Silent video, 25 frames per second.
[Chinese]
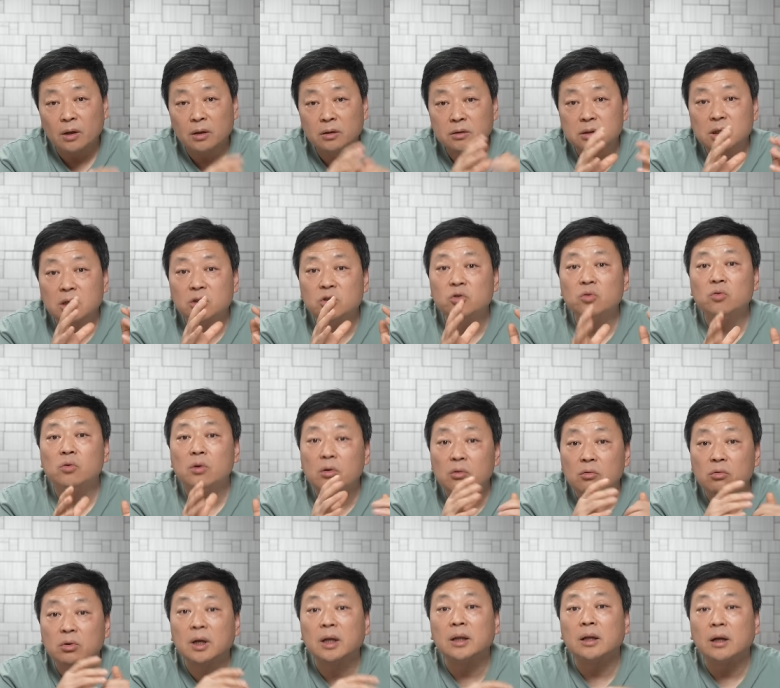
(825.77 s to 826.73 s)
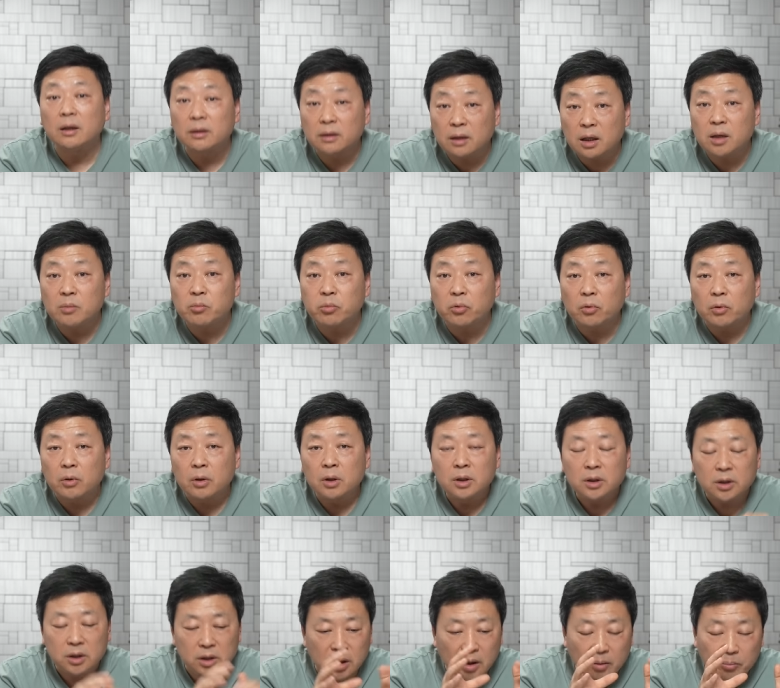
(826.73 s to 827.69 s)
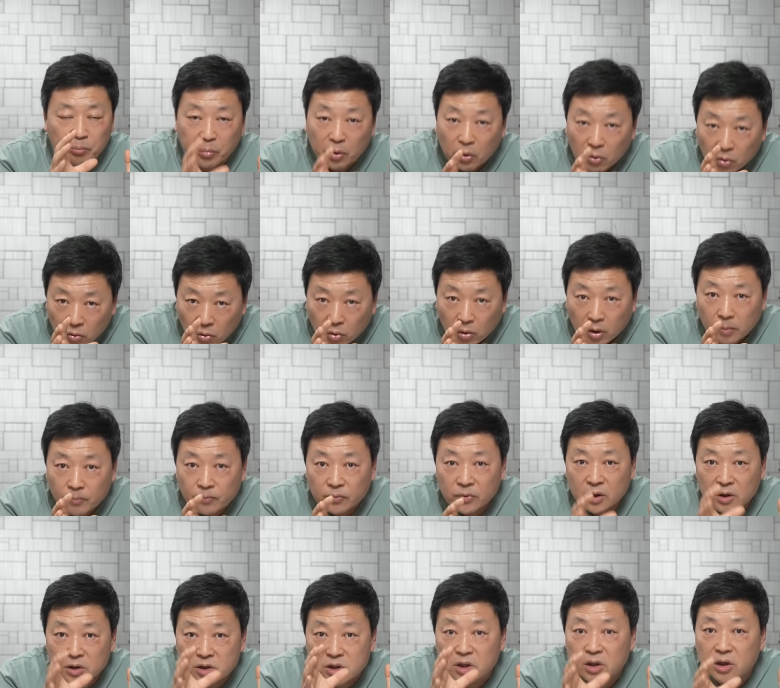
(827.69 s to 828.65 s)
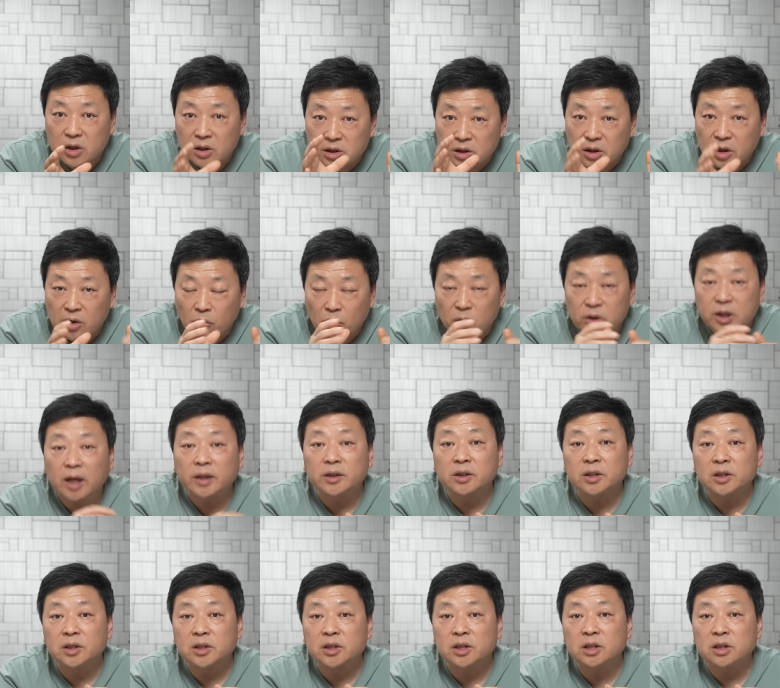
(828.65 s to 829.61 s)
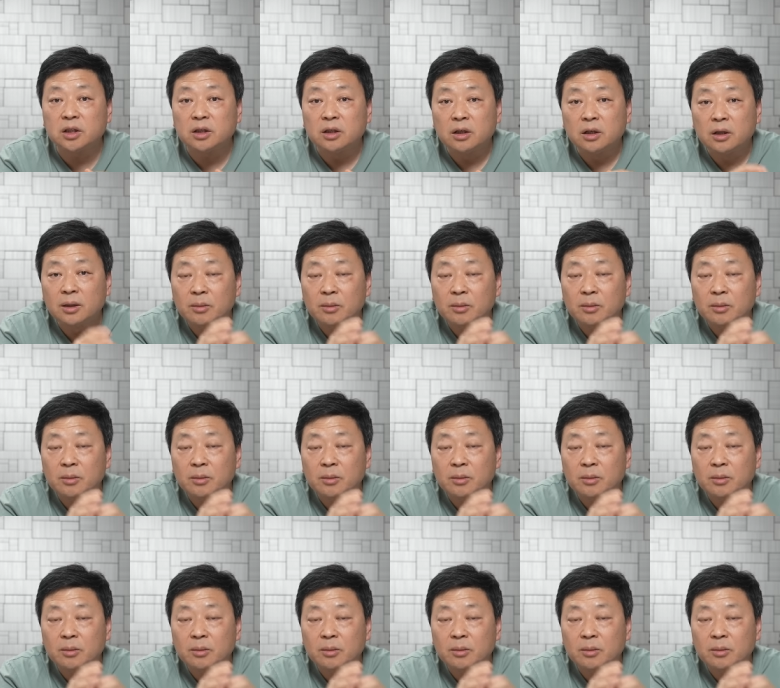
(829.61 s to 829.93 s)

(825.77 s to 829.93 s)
在中国共产党内部，也包括整个这个国家体系，